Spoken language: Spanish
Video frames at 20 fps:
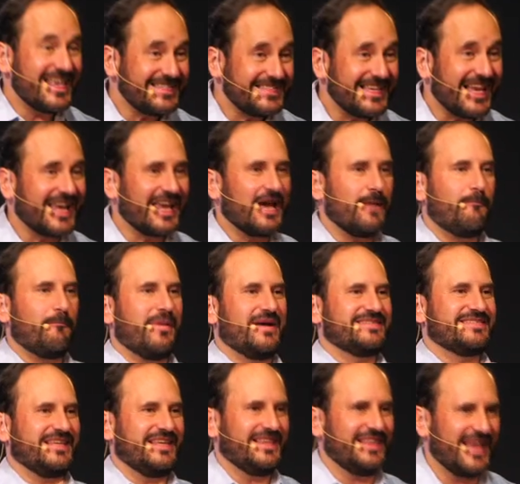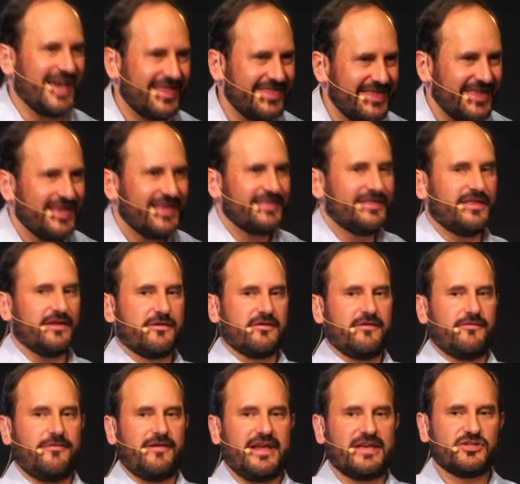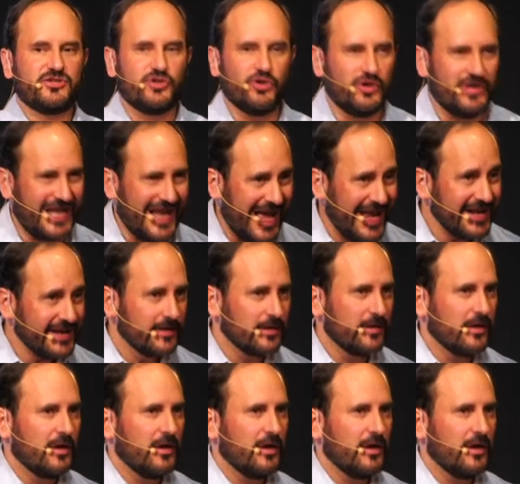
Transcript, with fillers: Y esa capacidad de reflexionar